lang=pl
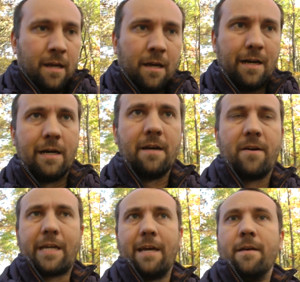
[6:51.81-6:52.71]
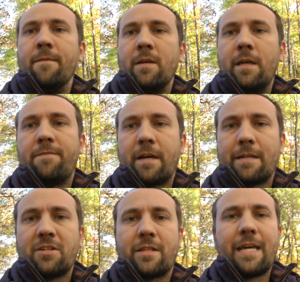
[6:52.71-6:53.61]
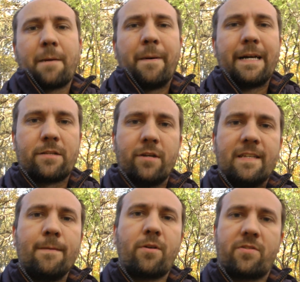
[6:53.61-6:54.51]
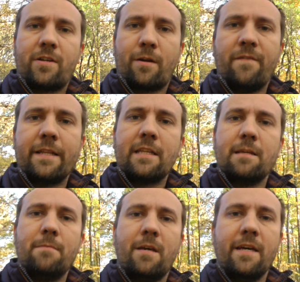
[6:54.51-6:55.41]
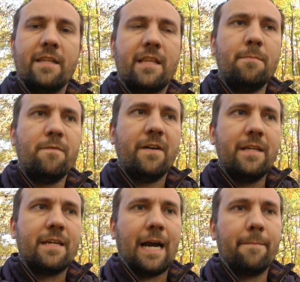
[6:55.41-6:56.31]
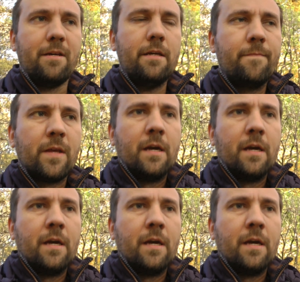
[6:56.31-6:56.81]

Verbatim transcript: Okej, okay. i w każdym razie tak bardzo jestem rozczarowany tymi, tymi wynikami,